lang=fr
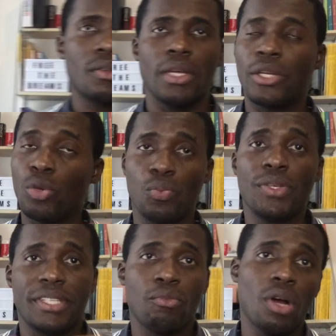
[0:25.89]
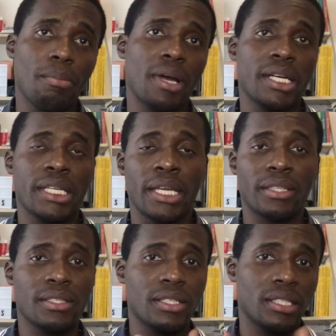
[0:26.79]
Depuis six mois, Marie est
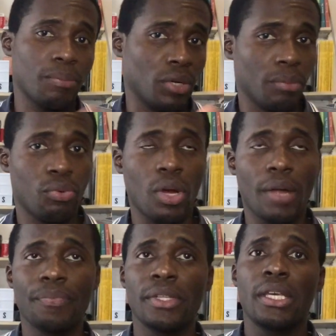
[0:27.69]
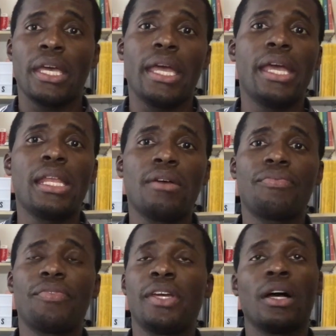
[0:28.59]
inscrite à Pôle Emploi elle a
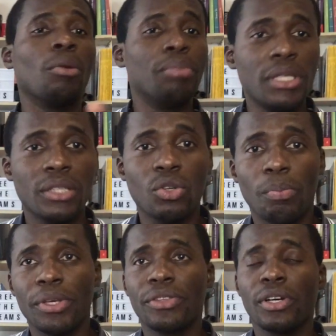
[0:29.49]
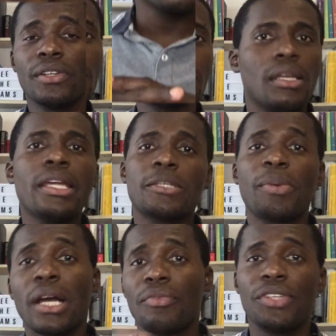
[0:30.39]
fait un bilan de compétences.
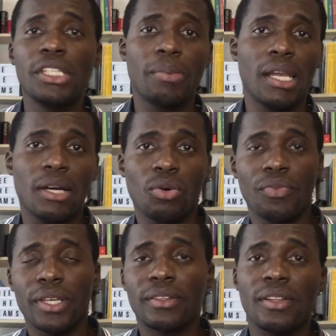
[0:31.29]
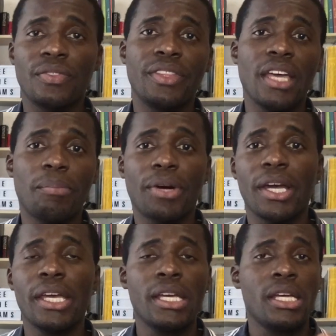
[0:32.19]
L'expert a fini par la convaincre,
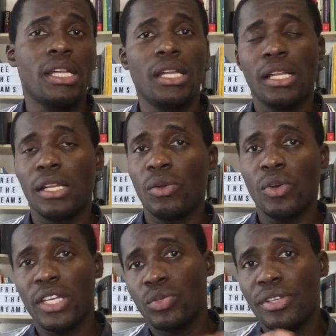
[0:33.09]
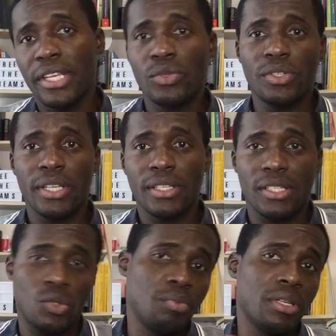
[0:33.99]
d'après euh, le résultat du test
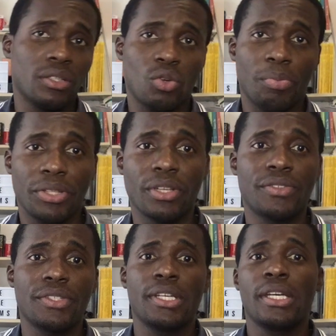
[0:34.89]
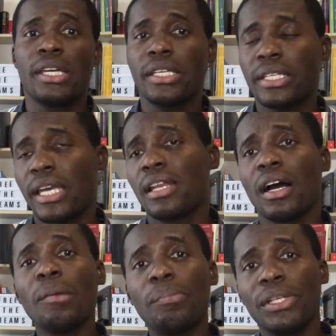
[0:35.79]
du bilan de compétences, qu'elle
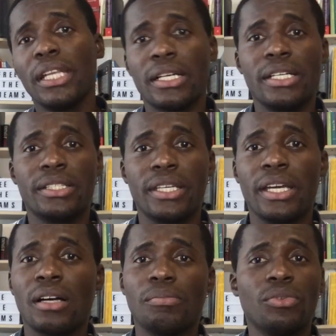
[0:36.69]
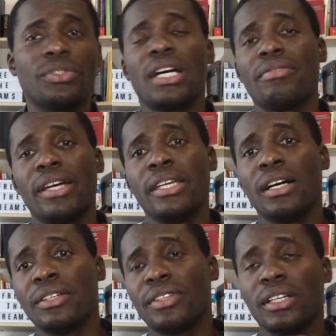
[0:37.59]
remplit les critères pour travailler
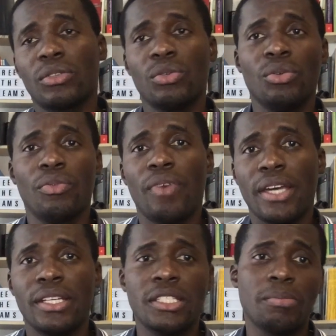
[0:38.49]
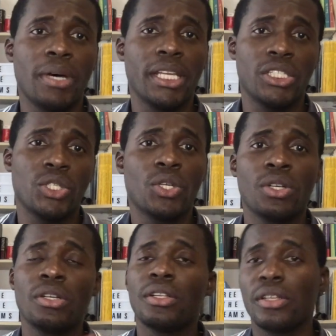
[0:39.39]
en tant que finance manager
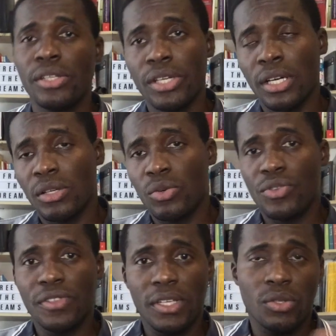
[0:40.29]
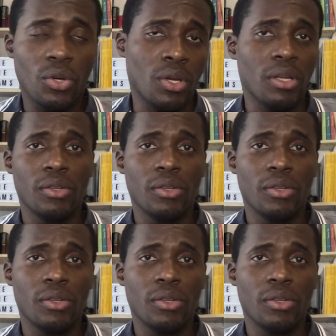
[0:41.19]
dans le secteur